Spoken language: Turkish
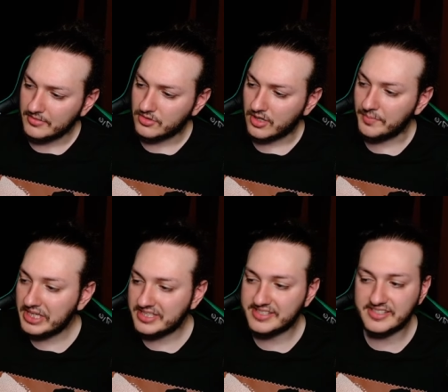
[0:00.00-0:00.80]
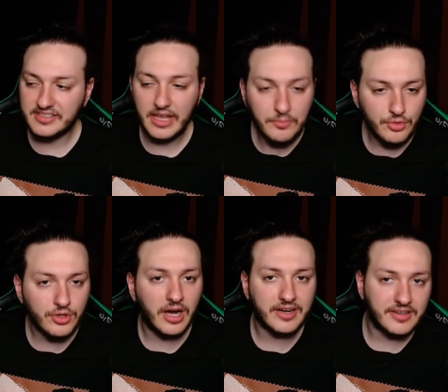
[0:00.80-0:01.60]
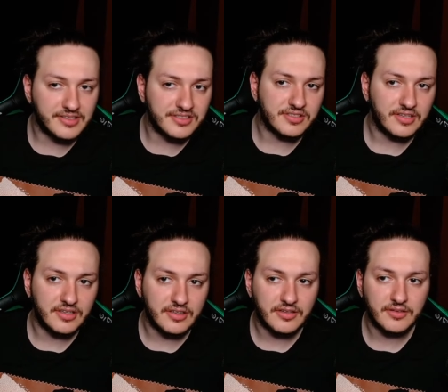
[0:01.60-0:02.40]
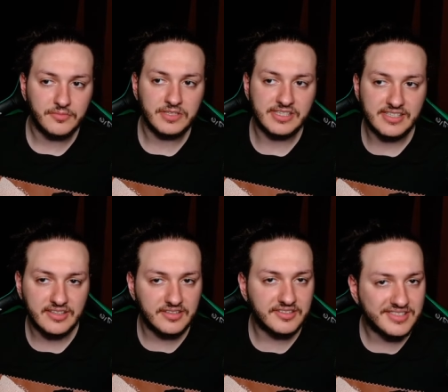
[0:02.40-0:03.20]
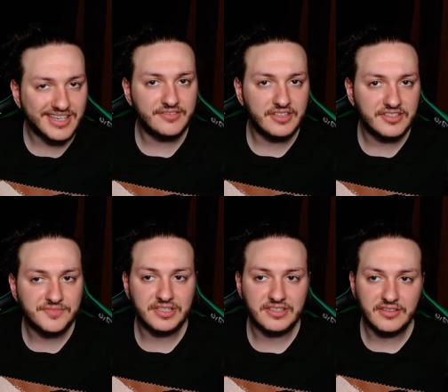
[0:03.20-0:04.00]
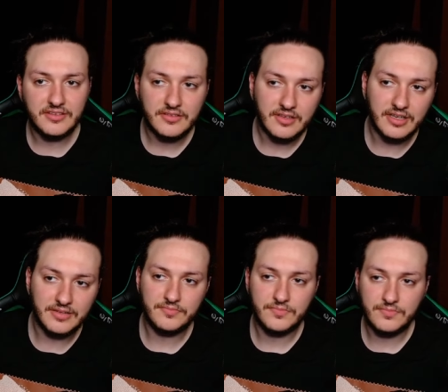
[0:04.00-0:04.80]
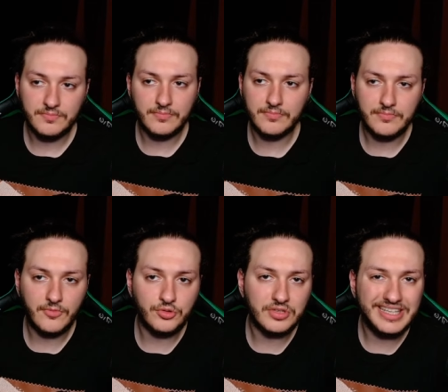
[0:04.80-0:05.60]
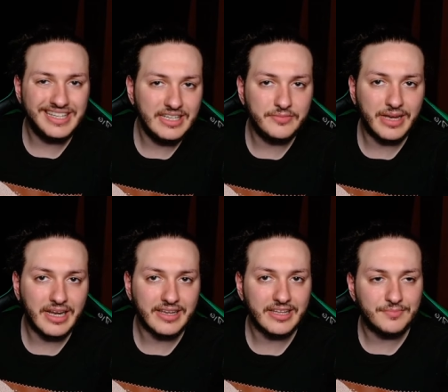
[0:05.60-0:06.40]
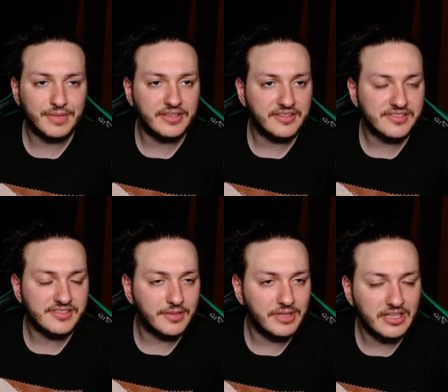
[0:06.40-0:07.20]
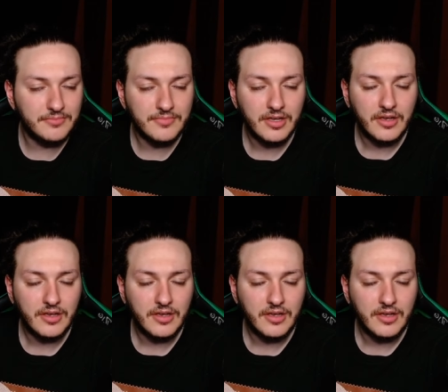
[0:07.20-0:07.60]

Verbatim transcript: tabii ki sizin en büyük hakkınız e, izlediğiniz, sevdiğiniz birinin hani onun iyiliğini merak etmeniz, ne bileyim